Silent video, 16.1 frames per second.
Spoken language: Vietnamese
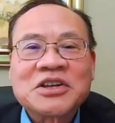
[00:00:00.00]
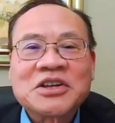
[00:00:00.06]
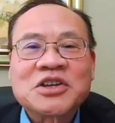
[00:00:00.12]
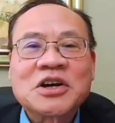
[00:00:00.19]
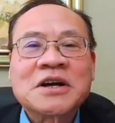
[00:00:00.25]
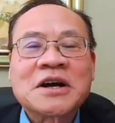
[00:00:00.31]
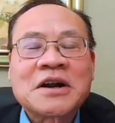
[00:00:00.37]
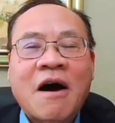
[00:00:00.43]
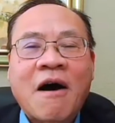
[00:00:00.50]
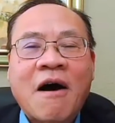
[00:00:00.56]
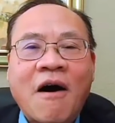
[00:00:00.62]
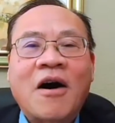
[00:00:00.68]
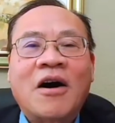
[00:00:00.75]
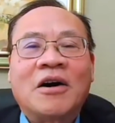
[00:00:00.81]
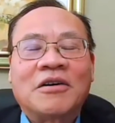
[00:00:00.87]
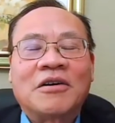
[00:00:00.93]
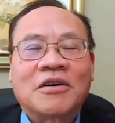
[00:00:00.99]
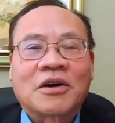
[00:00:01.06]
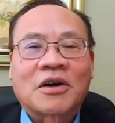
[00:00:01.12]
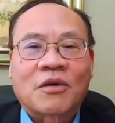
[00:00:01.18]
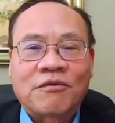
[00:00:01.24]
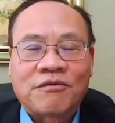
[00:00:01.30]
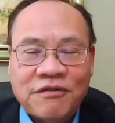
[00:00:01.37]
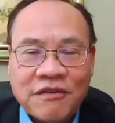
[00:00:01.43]
cho nên họ
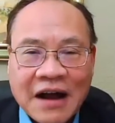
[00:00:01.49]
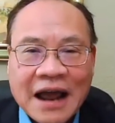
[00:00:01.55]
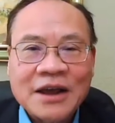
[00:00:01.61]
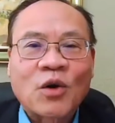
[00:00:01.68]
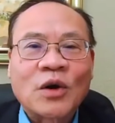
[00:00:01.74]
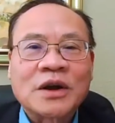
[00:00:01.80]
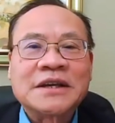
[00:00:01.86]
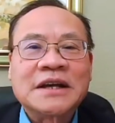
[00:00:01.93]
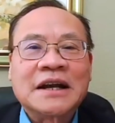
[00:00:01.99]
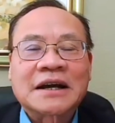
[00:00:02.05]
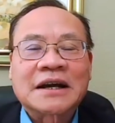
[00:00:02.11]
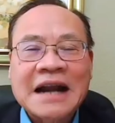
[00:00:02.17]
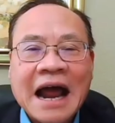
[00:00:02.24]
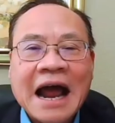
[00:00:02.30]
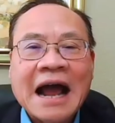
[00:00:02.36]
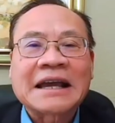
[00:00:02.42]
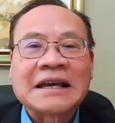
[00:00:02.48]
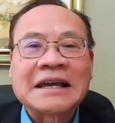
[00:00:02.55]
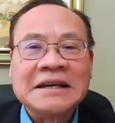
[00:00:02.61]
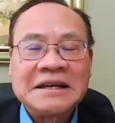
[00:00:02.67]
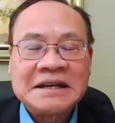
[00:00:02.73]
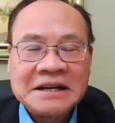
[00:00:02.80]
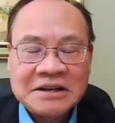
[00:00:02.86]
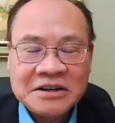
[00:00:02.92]
phải coi như là ra cái
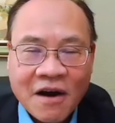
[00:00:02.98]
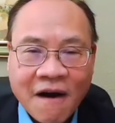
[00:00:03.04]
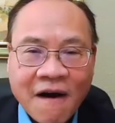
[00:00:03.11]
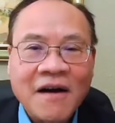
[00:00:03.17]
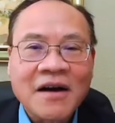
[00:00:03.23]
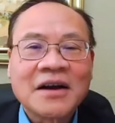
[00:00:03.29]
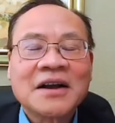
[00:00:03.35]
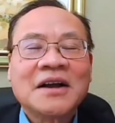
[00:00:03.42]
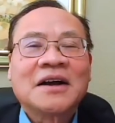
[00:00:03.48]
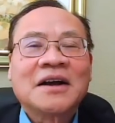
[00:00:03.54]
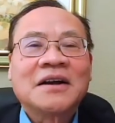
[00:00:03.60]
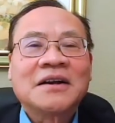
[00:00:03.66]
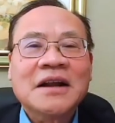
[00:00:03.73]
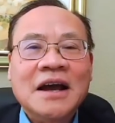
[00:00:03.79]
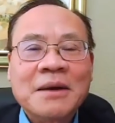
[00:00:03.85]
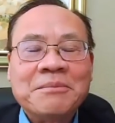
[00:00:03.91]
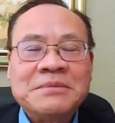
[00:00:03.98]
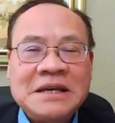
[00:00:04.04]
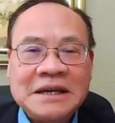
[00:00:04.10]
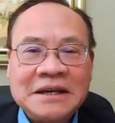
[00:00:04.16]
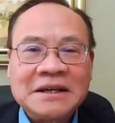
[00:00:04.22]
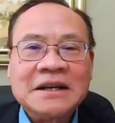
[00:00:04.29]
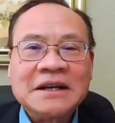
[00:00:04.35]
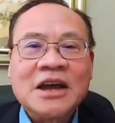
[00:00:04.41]
nghị định đó để làm
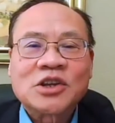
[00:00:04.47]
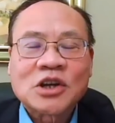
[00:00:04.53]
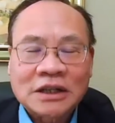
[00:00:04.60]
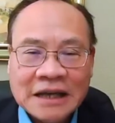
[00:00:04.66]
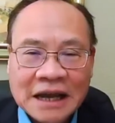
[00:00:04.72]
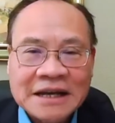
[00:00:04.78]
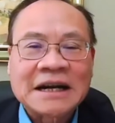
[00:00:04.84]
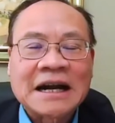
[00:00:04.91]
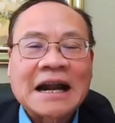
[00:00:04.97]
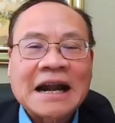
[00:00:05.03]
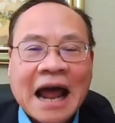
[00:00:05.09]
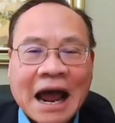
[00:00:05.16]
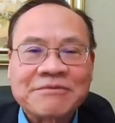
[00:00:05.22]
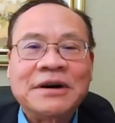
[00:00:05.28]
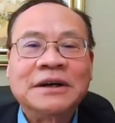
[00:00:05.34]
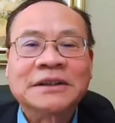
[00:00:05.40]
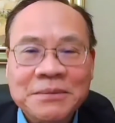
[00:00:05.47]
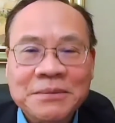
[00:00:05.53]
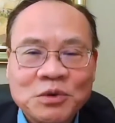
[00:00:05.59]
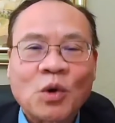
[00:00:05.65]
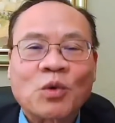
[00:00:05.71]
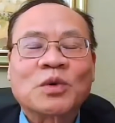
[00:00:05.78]
gì để cho thấy rằng là đảng vẫn tiếp tục